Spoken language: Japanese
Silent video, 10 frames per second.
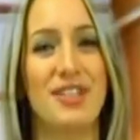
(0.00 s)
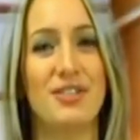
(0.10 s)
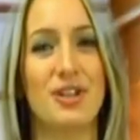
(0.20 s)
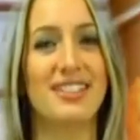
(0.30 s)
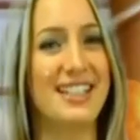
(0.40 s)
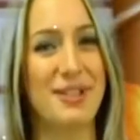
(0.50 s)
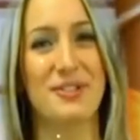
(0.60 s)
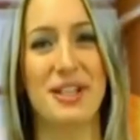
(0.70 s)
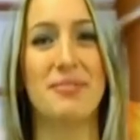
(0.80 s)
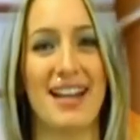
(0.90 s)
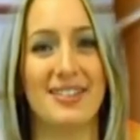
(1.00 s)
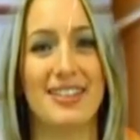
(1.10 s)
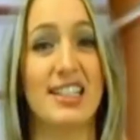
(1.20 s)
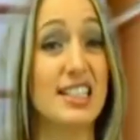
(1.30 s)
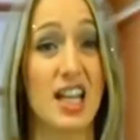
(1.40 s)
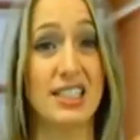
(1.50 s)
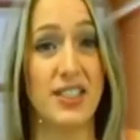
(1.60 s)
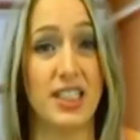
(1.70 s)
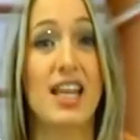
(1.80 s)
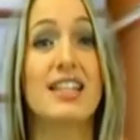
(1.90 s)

ネット上に可愛い